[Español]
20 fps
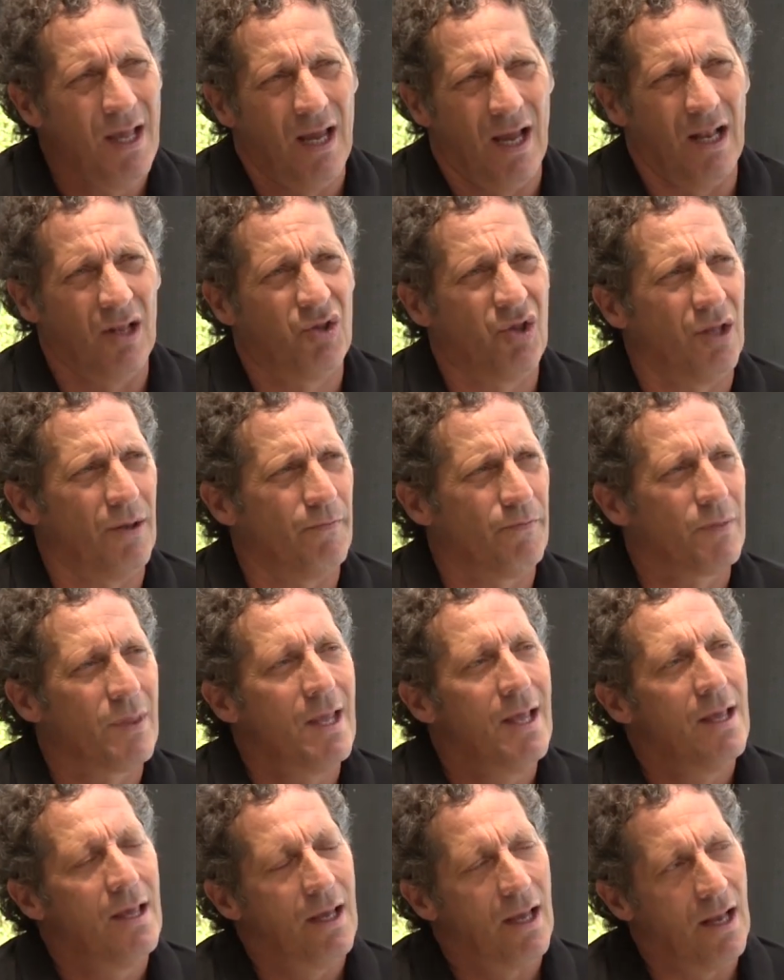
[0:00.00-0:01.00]
Es un reto,
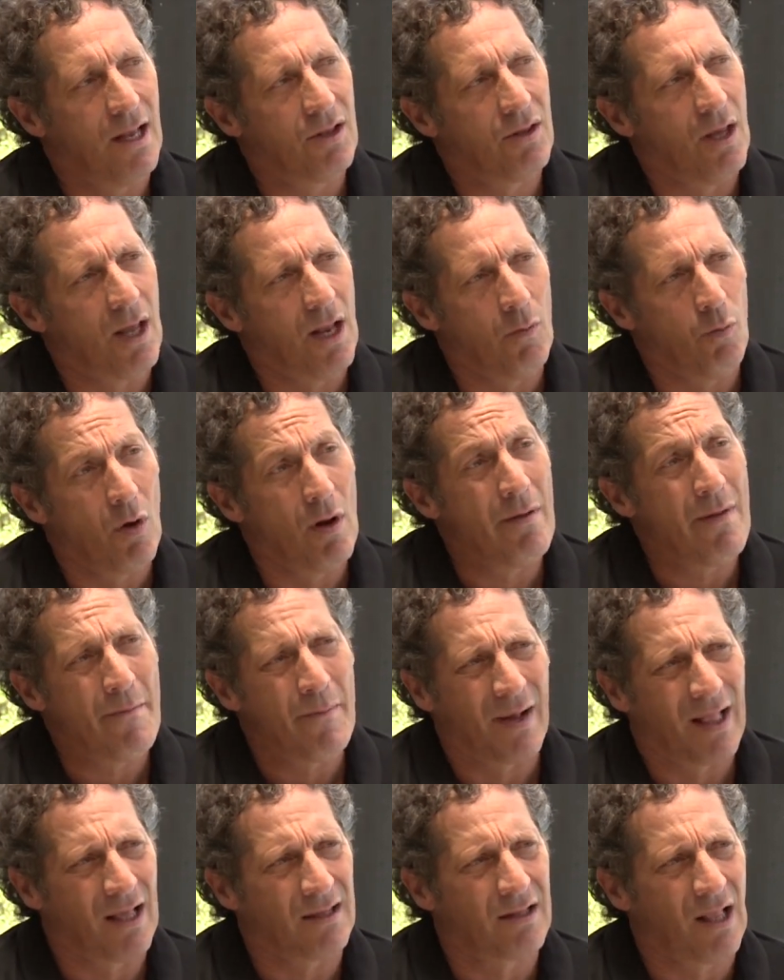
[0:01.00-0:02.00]
¿ah? Él, él vuelve
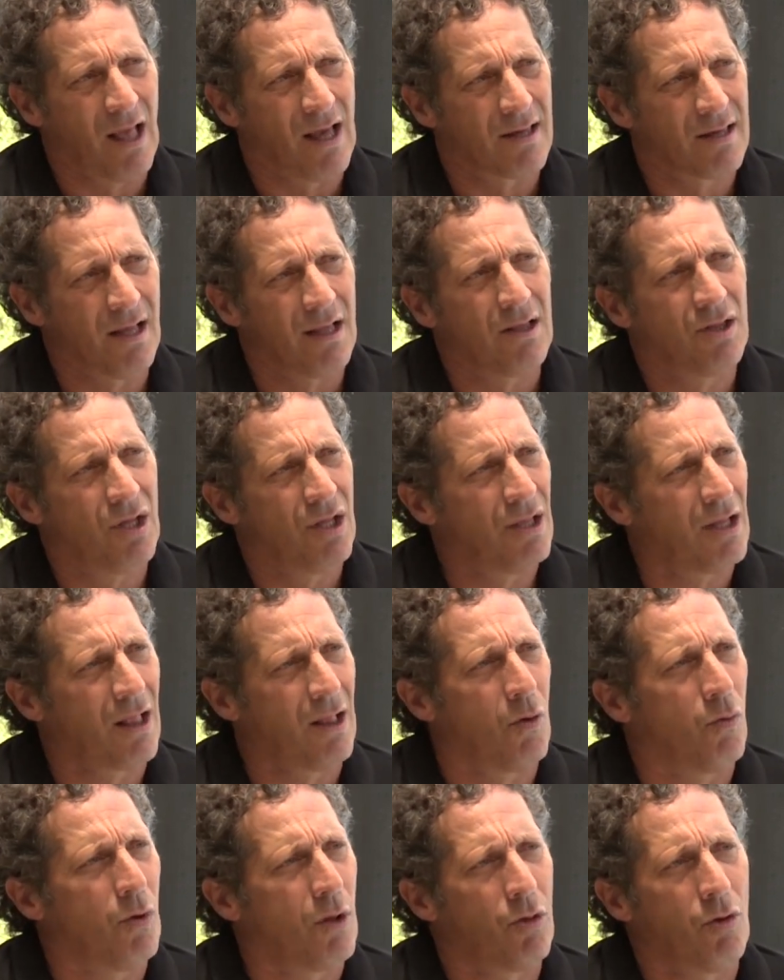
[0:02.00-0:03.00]
para atrás, él tiene
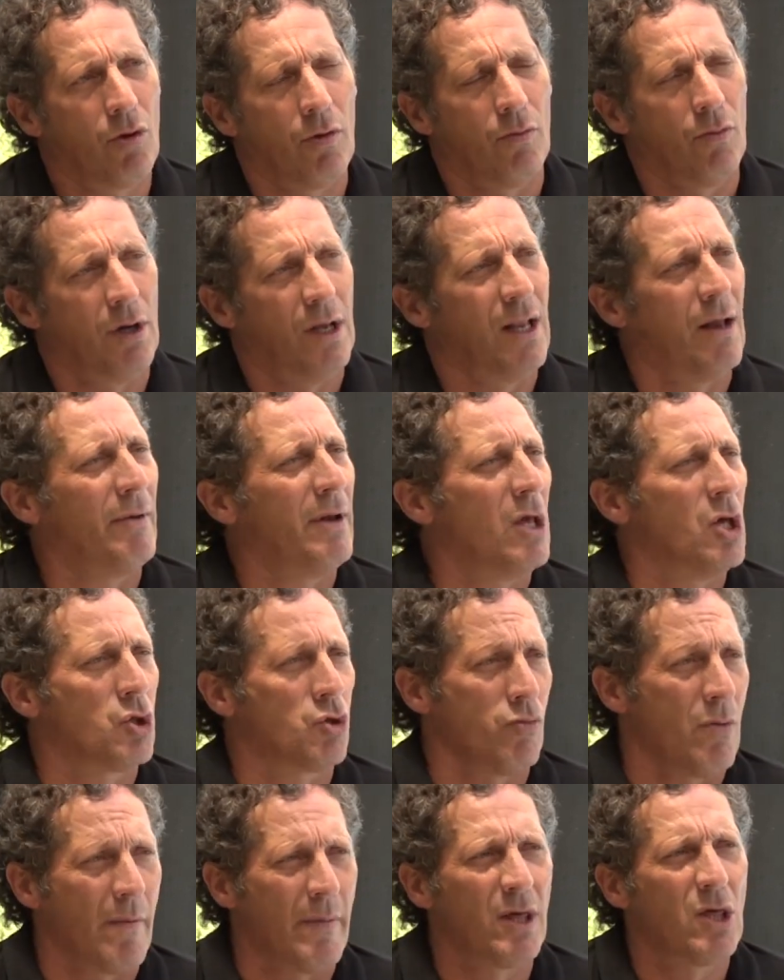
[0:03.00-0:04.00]
recuerdos como, él habla de
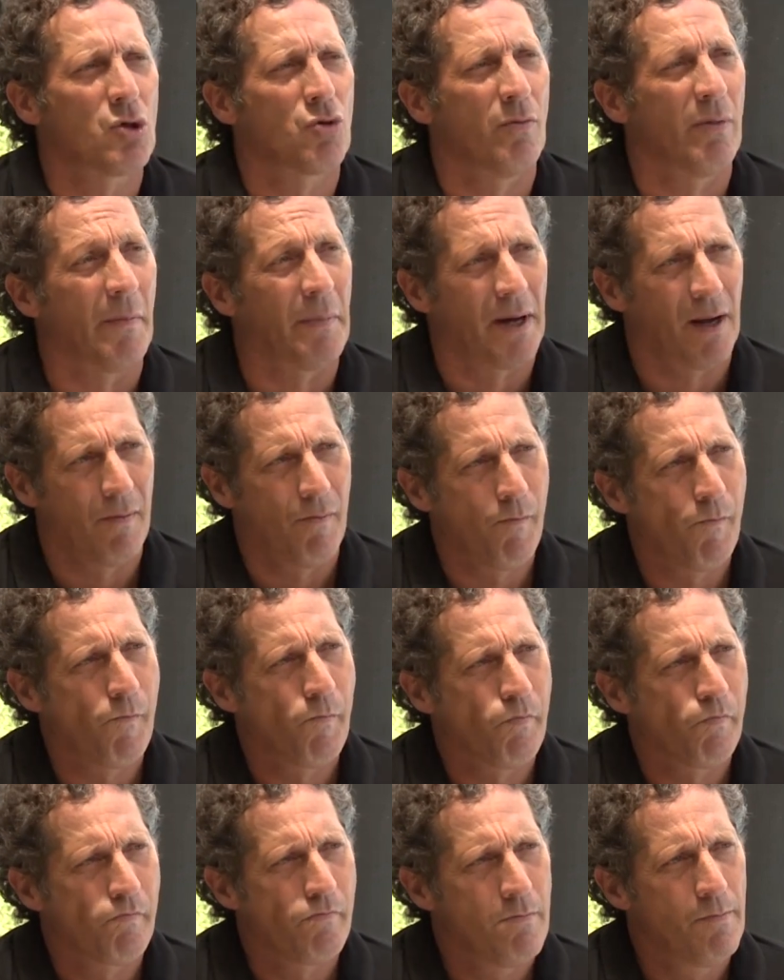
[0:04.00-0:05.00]
su mamá y de su papá.
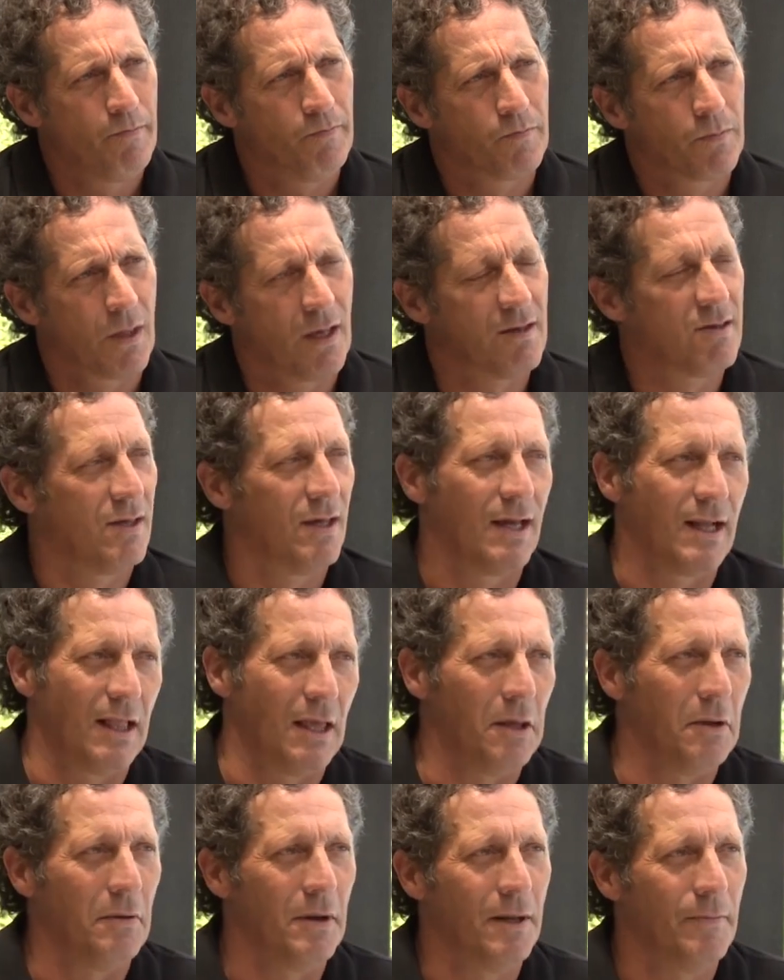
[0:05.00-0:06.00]
Es
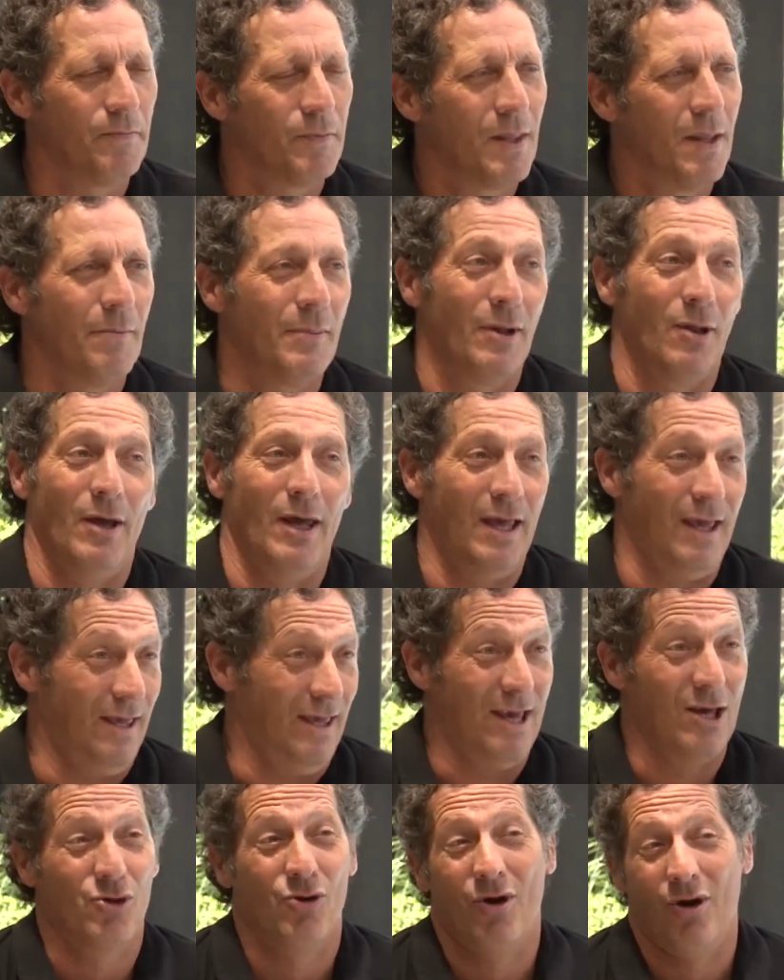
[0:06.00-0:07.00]
increíble.
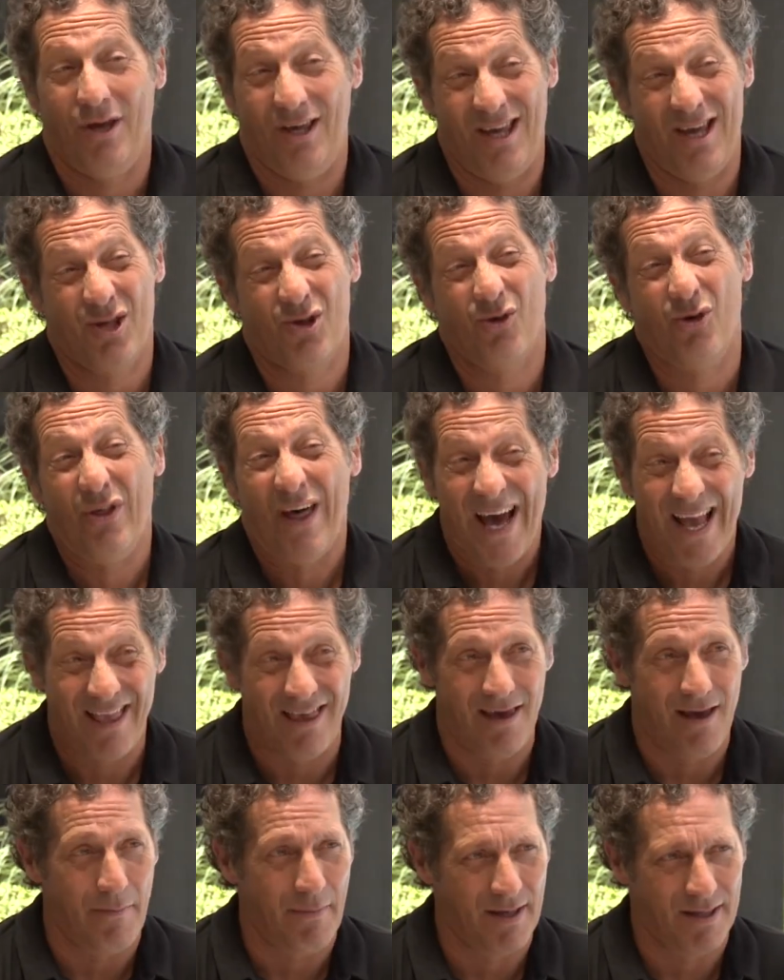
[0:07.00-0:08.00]
y, eso, y eso
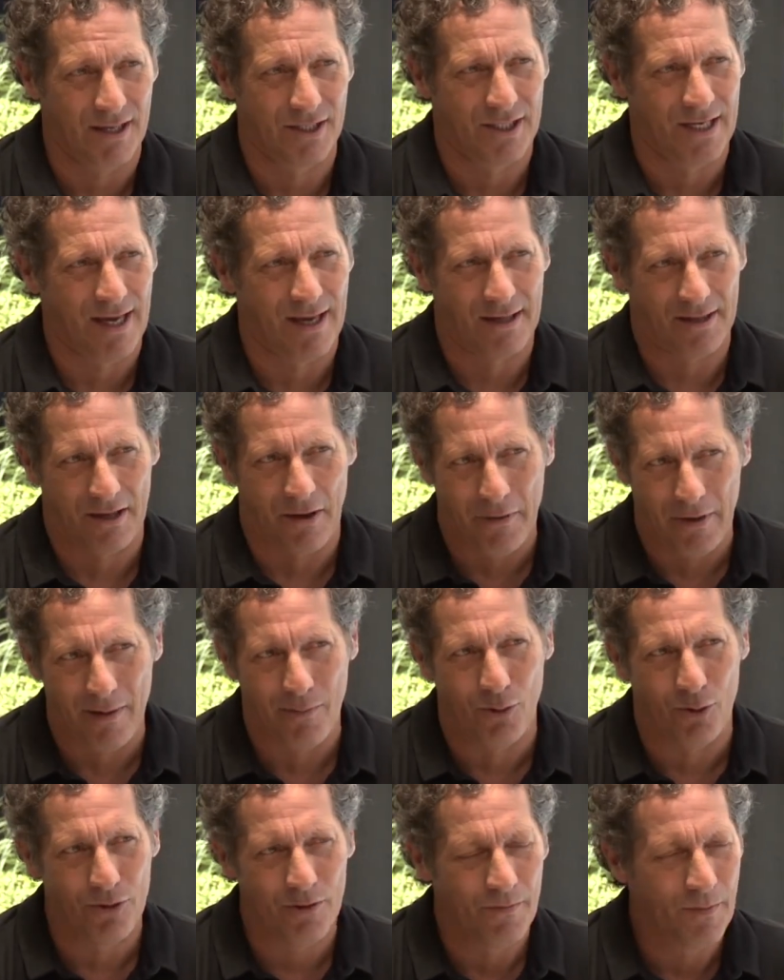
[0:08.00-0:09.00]
daña, más allá de que
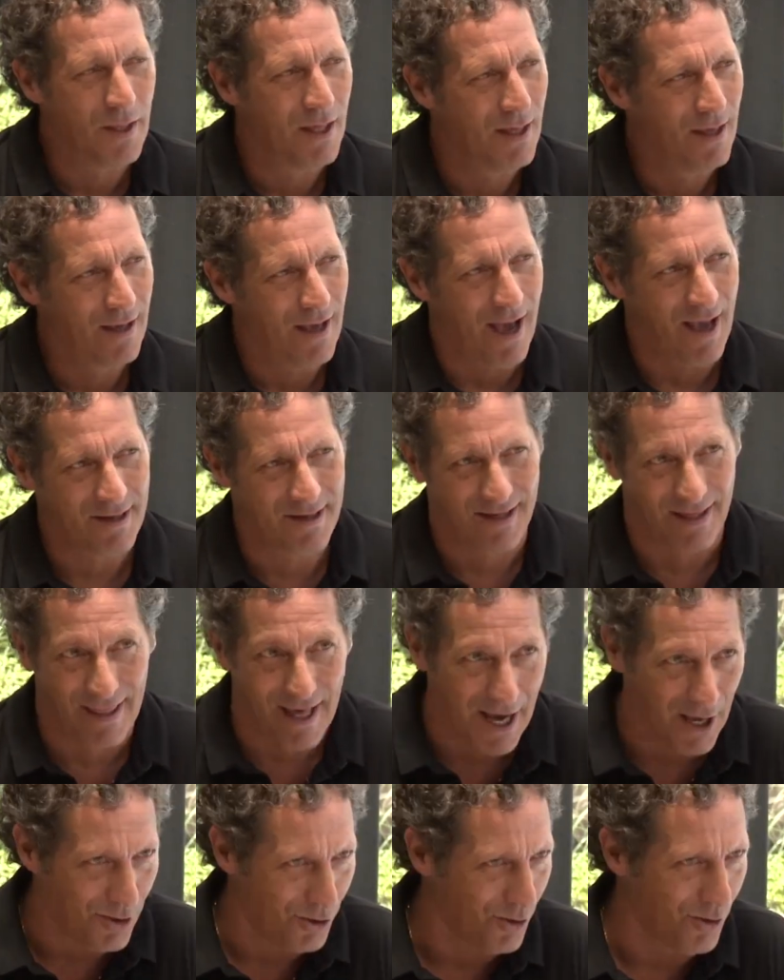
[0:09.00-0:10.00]
sabemos, hace
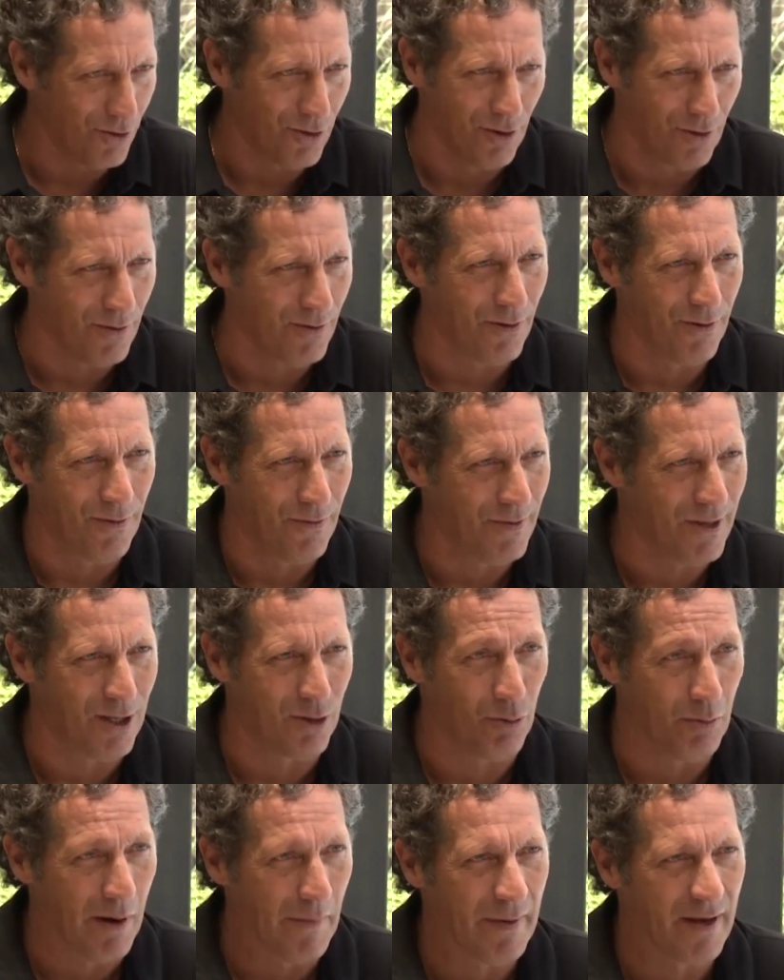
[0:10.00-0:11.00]
daño, ¿no? Ve
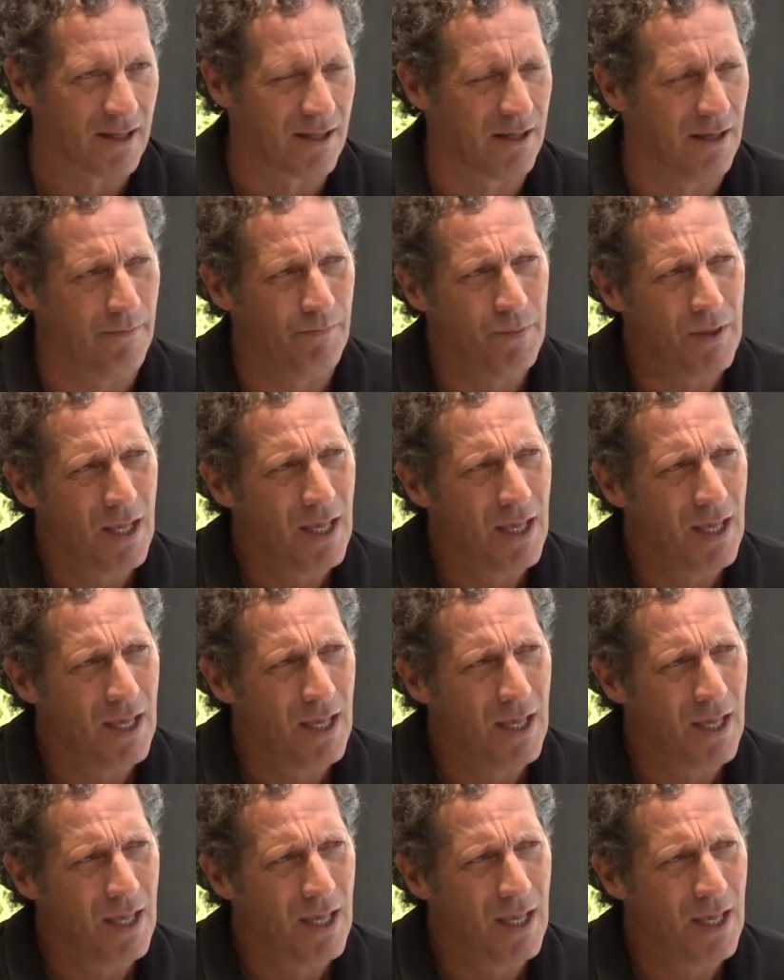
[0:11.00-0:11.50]
a tu papá así.